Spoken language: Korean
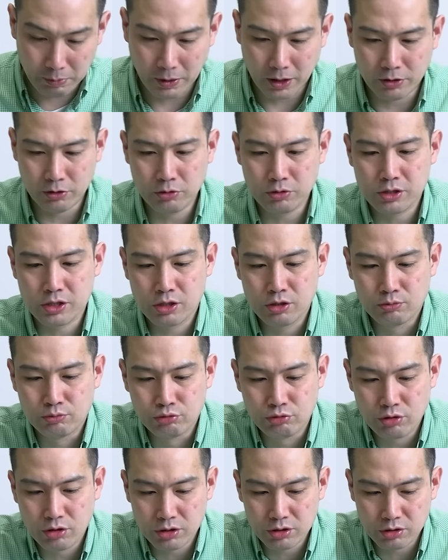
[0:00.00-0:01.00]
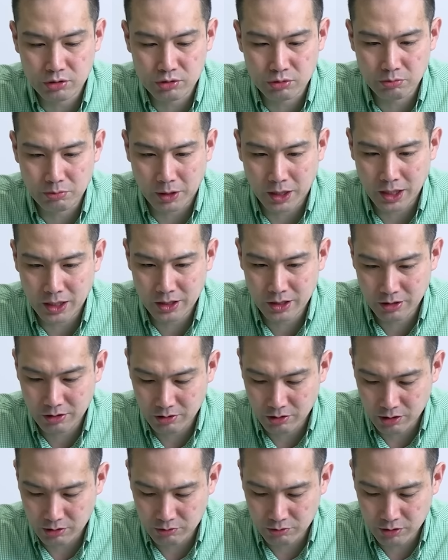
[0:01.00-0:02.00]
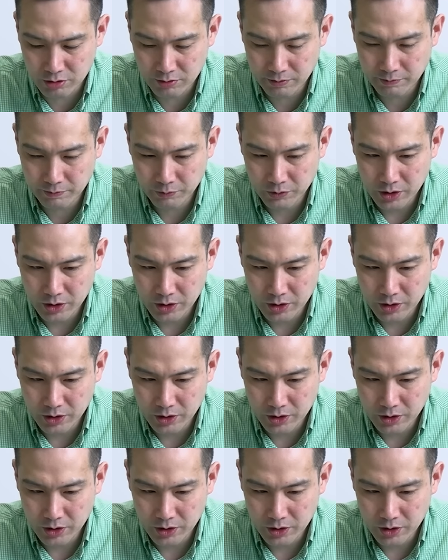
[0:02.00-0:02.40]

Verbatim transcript: 반도체로 묶어서 좀 봐야 될 것 같고요.